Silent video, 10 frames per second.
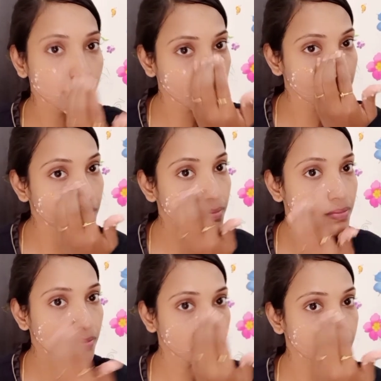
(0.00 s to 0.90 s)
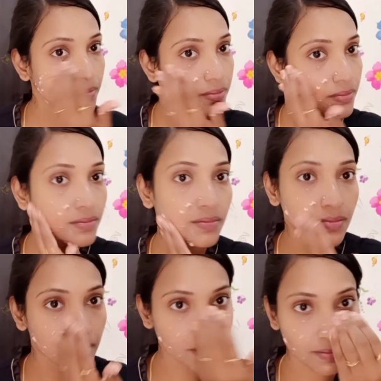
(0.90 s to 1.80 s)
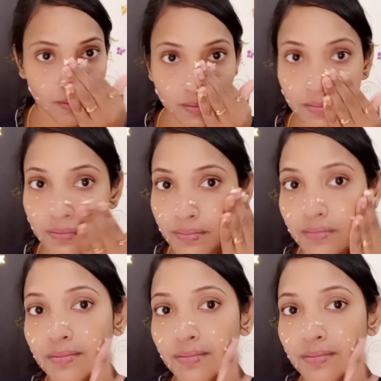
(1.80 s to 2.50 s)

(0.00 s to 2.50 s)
ஃபஸ்ட்டு நீங்கள் வந்து எப்போதும் போல் அப்ளை பண்ணிக்கோங்க